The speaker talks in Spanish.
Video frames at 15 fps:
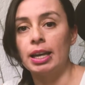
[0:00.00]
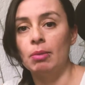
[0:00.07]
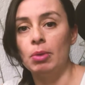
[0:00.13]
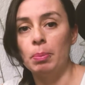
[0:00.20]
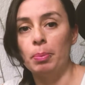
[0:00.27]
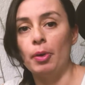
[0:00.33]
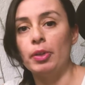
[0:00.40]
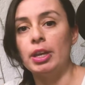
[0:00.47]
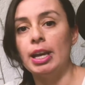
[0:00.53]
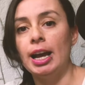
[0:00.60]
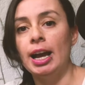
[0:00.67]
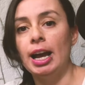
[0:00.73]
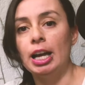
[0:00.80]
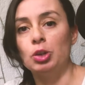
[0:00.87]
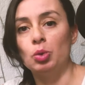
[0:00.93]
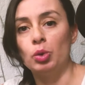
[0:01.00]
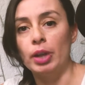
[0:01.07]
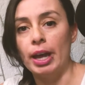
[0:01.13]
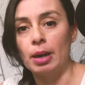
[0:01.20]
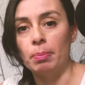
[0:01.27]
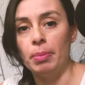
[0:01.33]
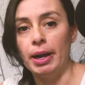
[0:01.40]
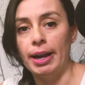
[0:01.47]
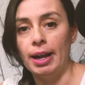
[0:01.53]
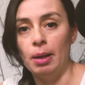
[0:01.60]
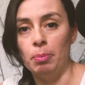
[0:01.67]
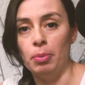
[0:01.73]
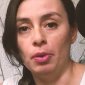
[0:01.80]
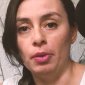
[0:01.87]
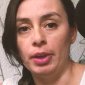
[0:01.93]
que me podía ayudar
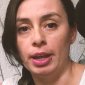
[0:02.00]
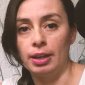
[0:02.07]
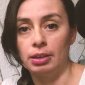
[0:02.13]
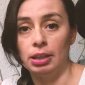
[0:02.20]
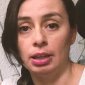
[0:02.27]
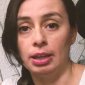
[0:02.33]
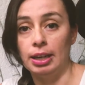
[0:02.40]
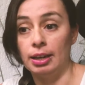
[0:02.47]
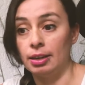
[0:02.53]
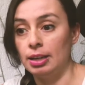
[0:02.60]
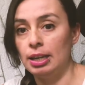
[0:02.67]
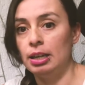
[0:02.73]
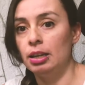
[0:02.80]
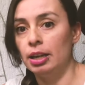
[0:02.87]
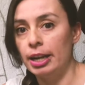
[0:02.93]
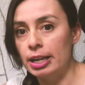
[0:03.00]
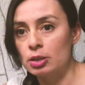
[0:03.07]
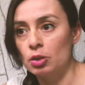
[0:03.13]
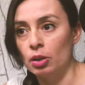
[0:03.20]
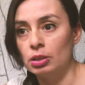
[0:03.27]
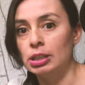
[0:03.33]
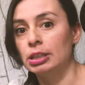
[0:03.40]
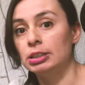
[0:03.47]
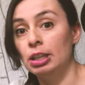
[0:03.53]
para poder tener ingresos.